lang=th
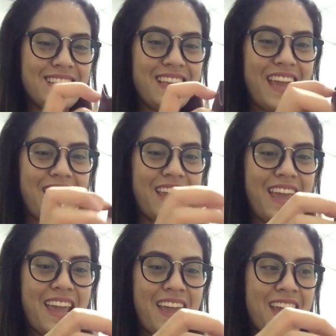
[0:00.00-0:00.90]
แกะ
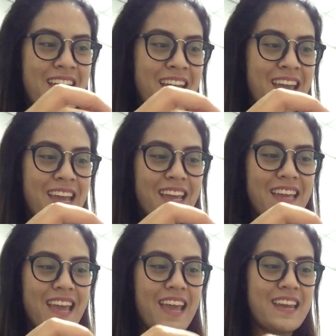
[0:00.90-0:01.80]
แกะ
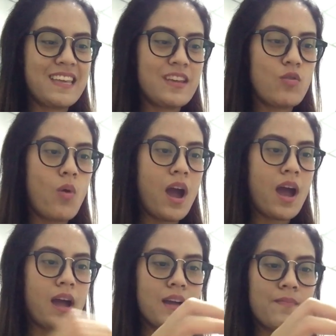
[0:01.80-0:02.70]
แกะดีกว่า
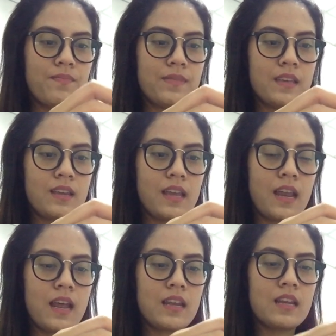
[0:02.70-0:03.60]
นี่แกะ
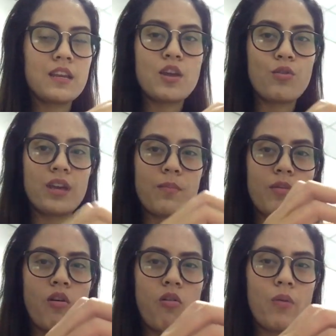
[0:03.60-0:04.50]
ด้านนี้เดี๋ยวเก็บ
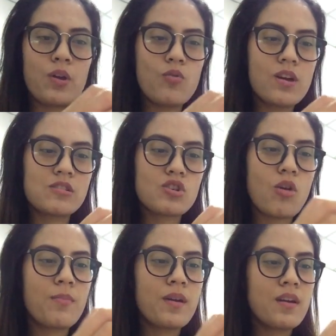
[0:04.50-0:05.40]
กล่องไว้ด้วยชอ
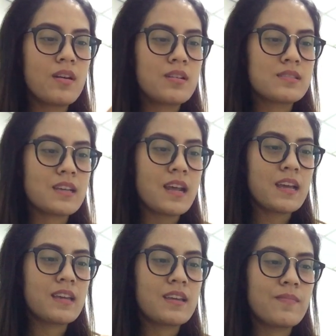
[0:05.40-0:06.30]
บ จะได้
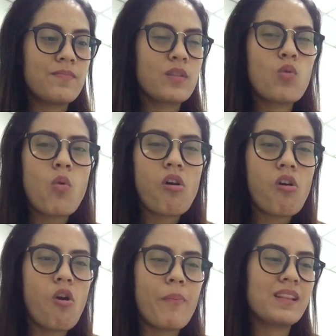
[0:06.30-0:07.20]
กลัวก
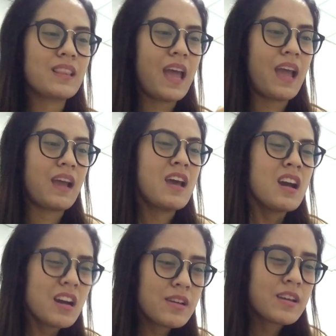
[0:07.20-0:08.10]
ล่องมันแตก
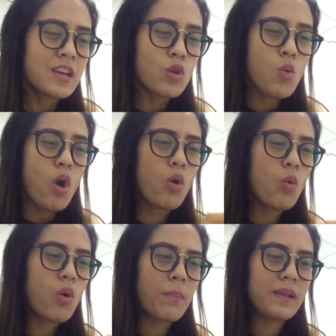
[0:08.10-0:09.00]
เอ้ยกลัวข
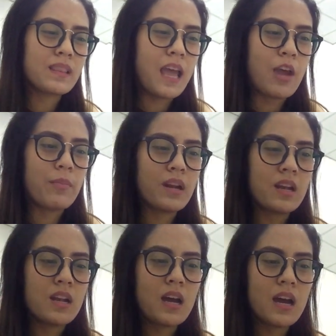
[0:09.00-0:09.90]
วดมันแตกเหมือนกัน
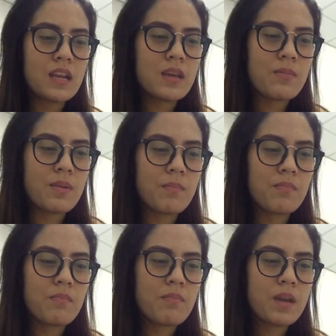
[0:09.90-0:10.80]
นะคะเนี่ยแบบ
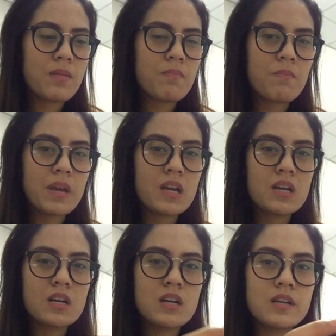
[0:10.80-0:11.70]
ไม่ไม่เค
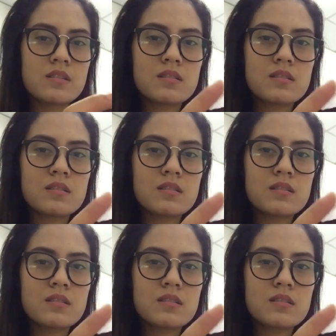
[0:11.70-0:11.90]
ย